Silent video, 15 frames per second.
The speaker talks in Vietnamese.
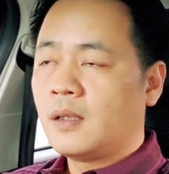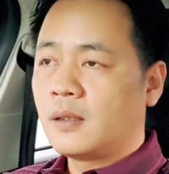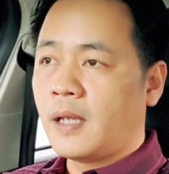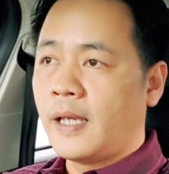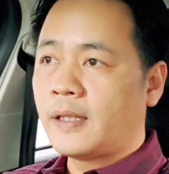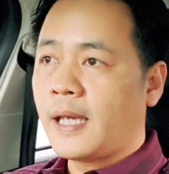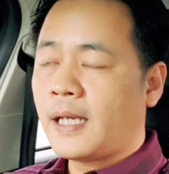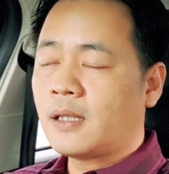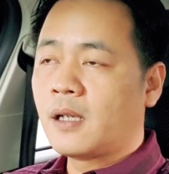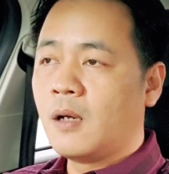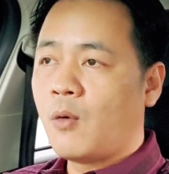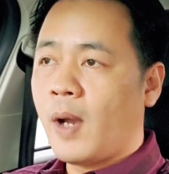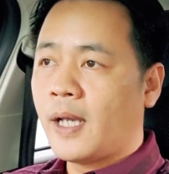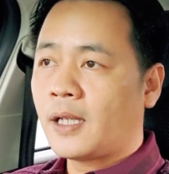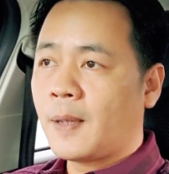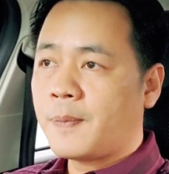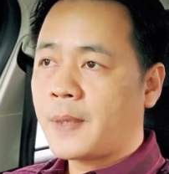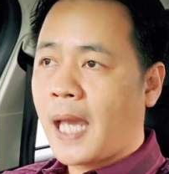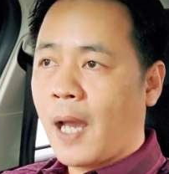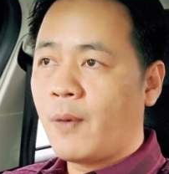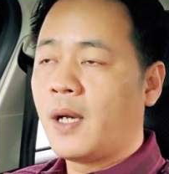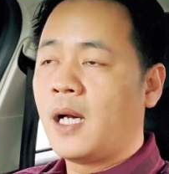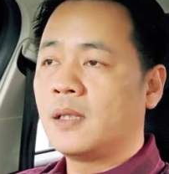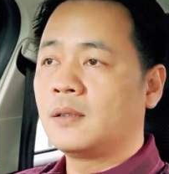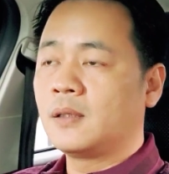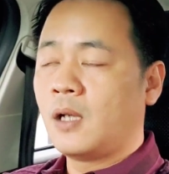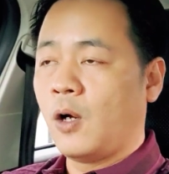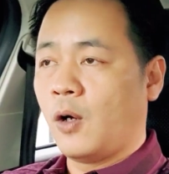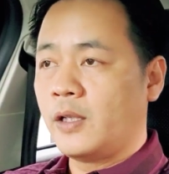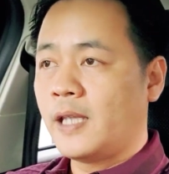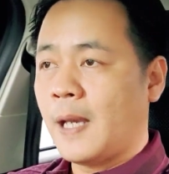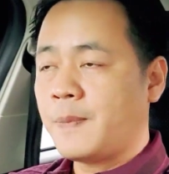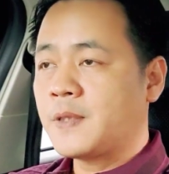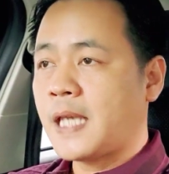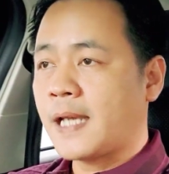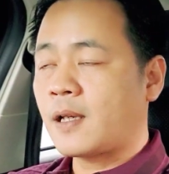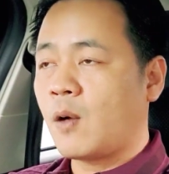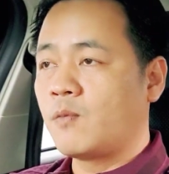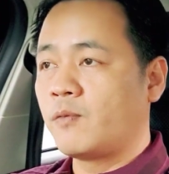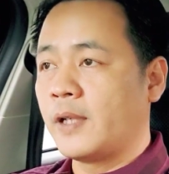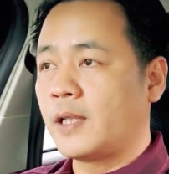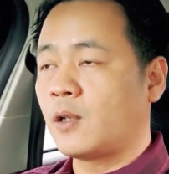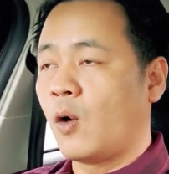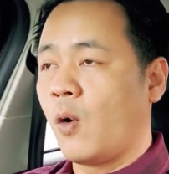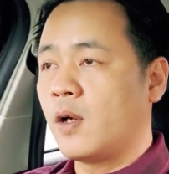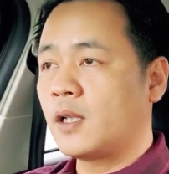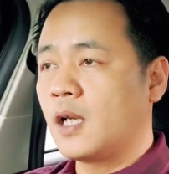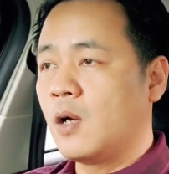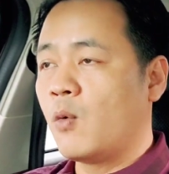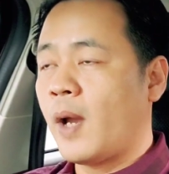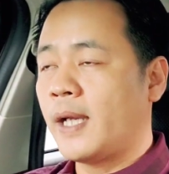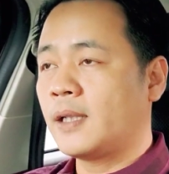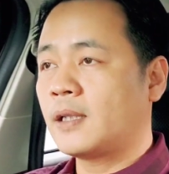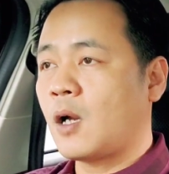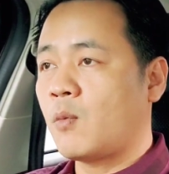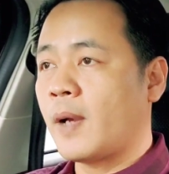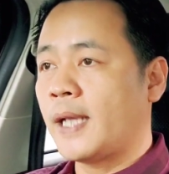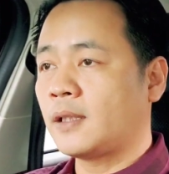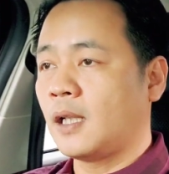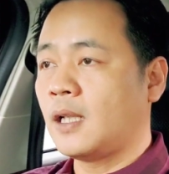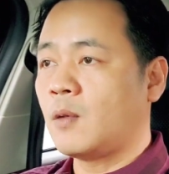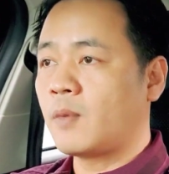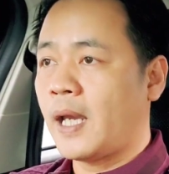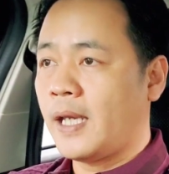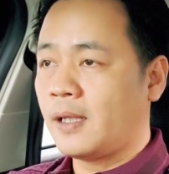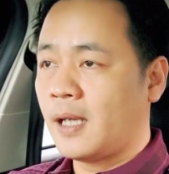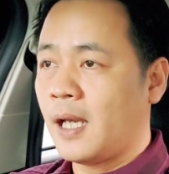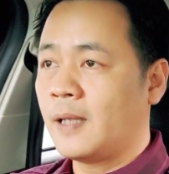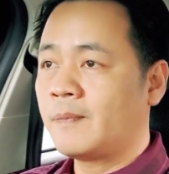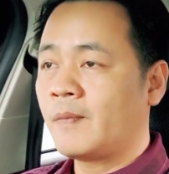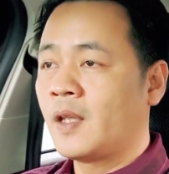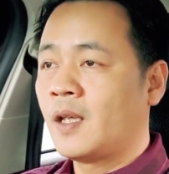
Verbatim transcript: Để các cơ quan cấp cao hơn, họ giám sát công việc của cơ quan Công an tỉnh Long An ha.